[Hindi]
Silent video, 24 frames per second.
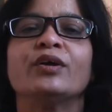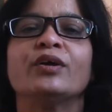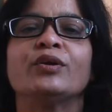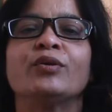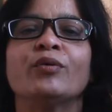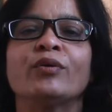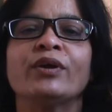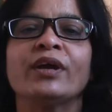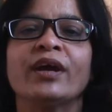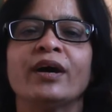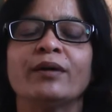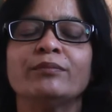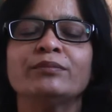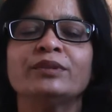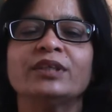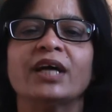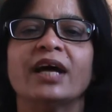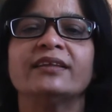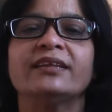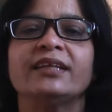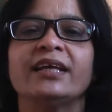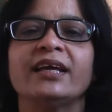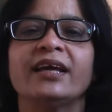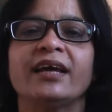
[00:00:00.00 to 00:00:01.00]
क्योंकि हम
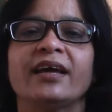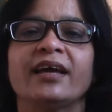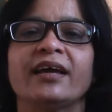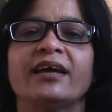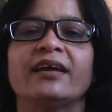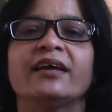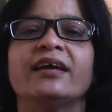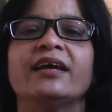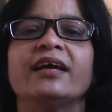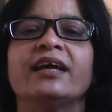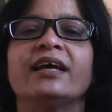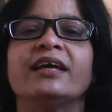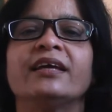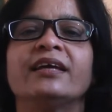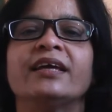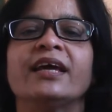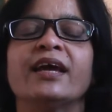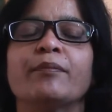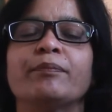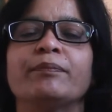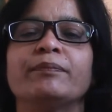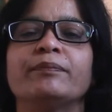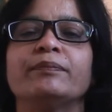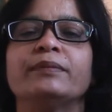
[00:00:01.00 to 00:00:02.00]
जानते हैं कि
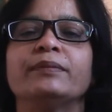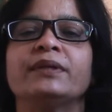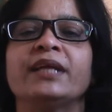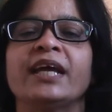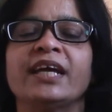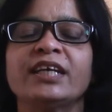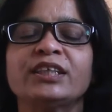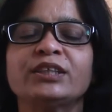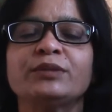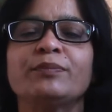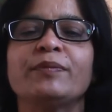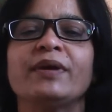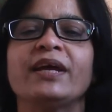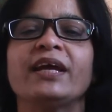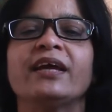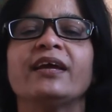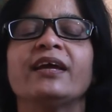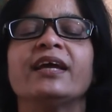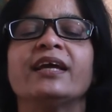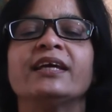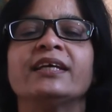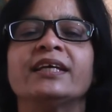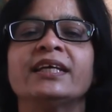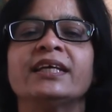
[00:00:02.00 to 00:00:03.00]
अब देश
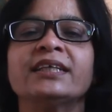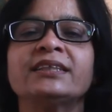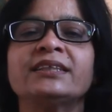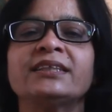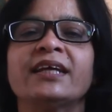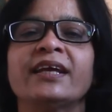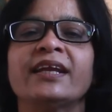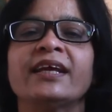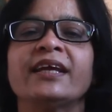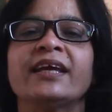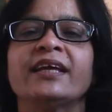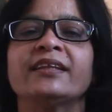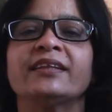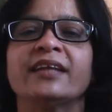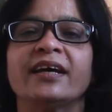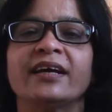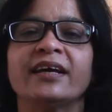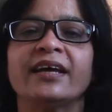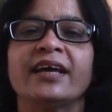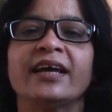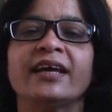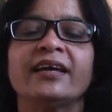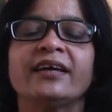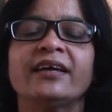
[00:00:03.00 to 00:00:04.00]
में किस तरह के
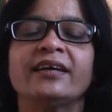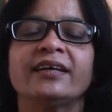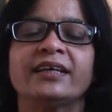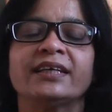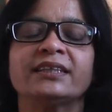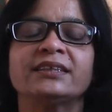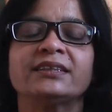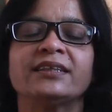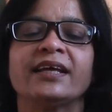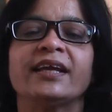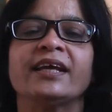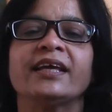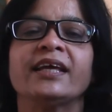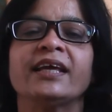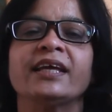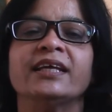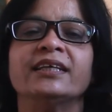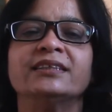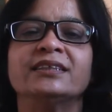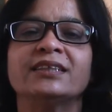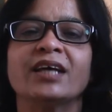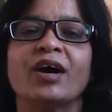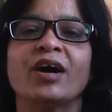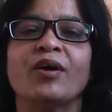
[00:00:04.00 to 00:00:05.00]
दंगे किस तरह की
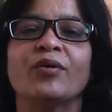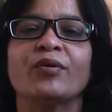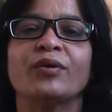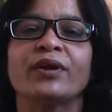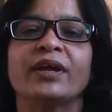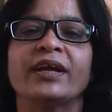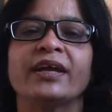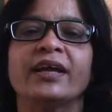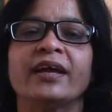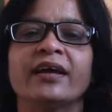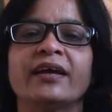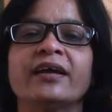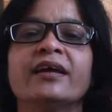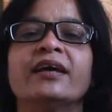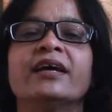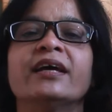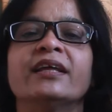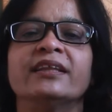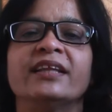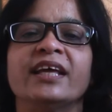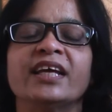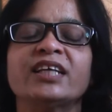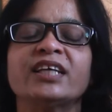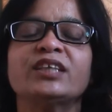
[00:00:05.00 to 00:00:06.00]
हिंसा हो रही है
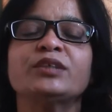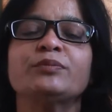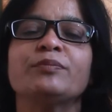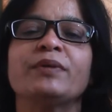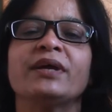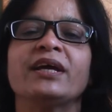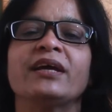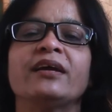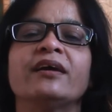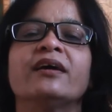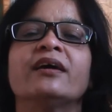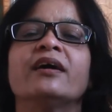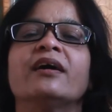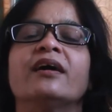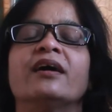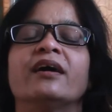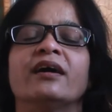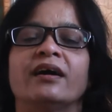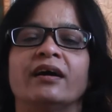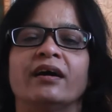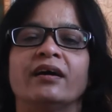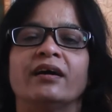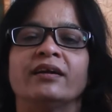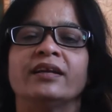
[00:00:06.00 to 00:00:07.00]
देश में
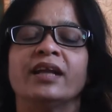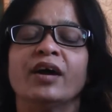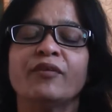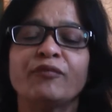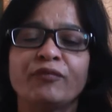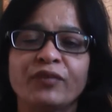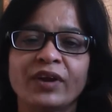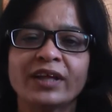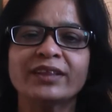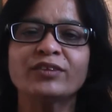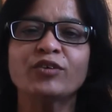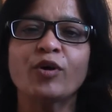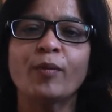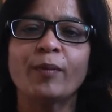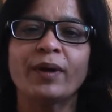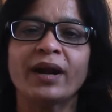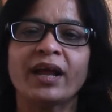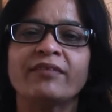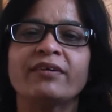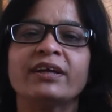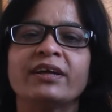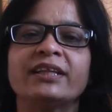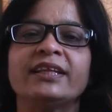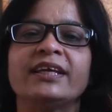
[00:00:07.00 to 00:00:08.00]
नफरत को
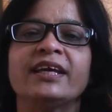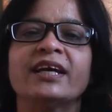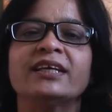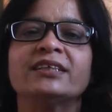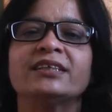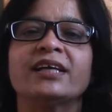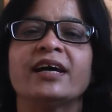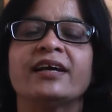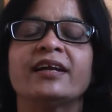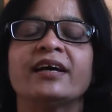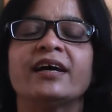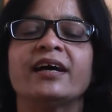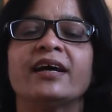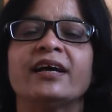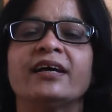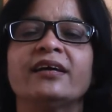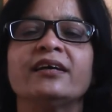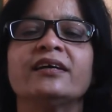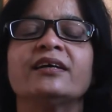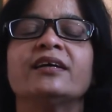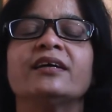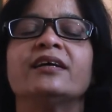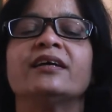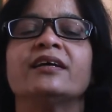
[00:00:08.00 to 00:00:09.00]
बढ़ावा दिया जा रहा है
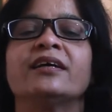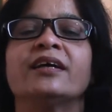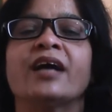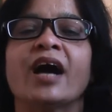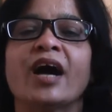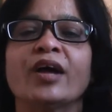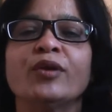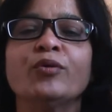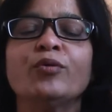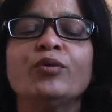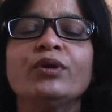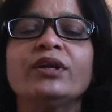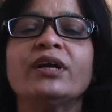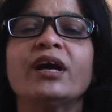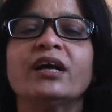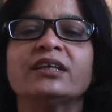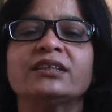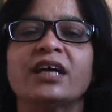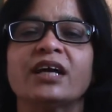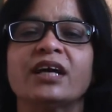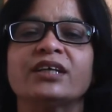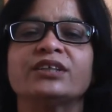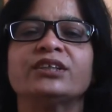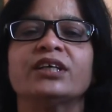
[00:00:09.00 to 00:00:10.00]
कानून का
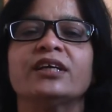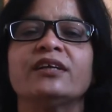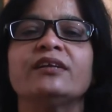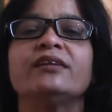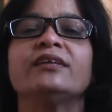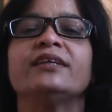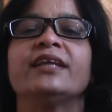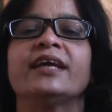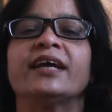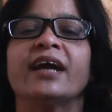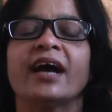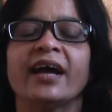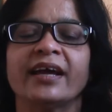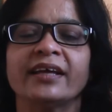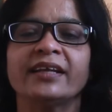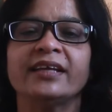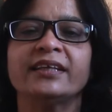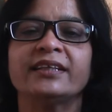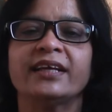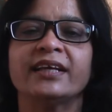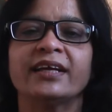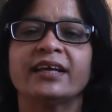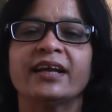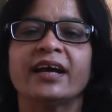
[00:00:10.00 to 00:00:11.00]
शासन दिखाई
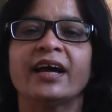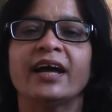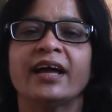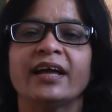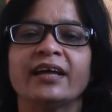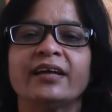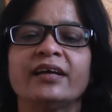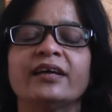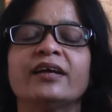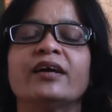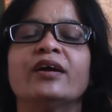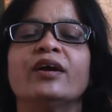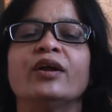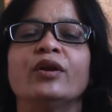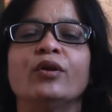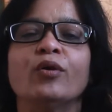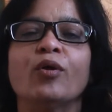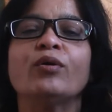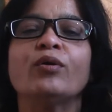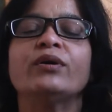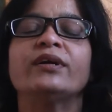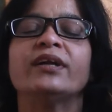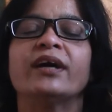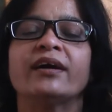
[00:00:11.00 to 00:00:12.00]
नहीं दे रहा है
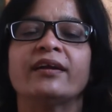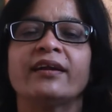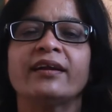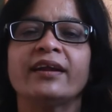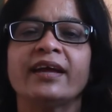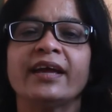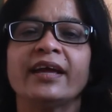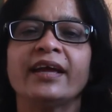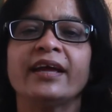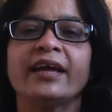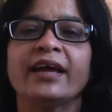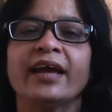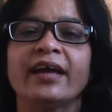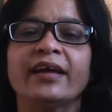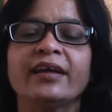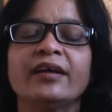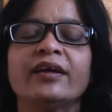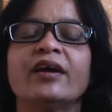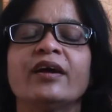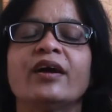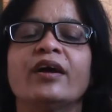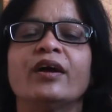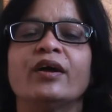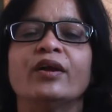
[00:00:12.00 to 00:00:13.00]
लोग डर रहे हैं
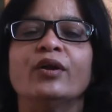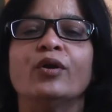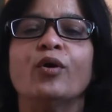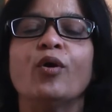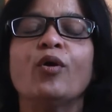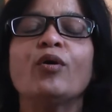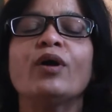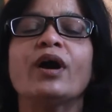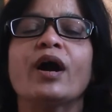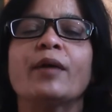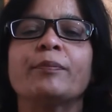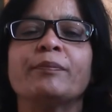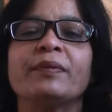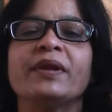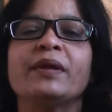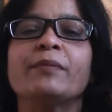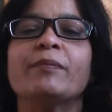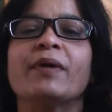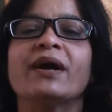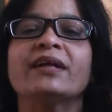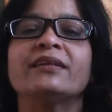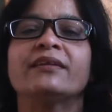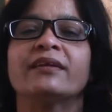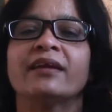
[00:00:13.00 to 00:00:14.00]
लोग अपनी
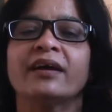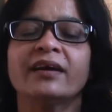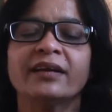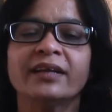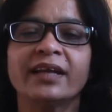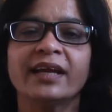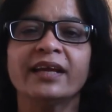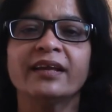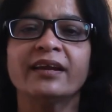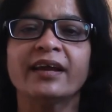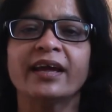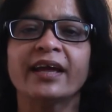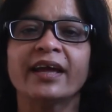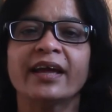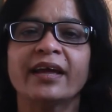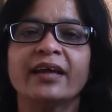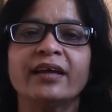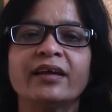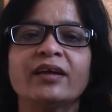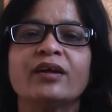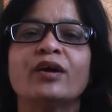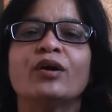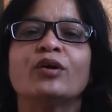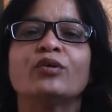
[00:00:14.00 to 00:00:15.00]
बात रख नहीं रहे
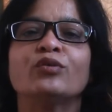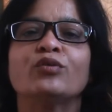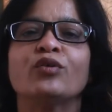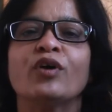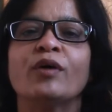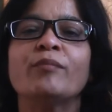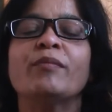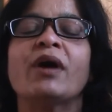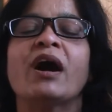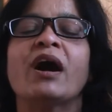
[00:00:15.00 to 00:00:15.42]
हैं तो हम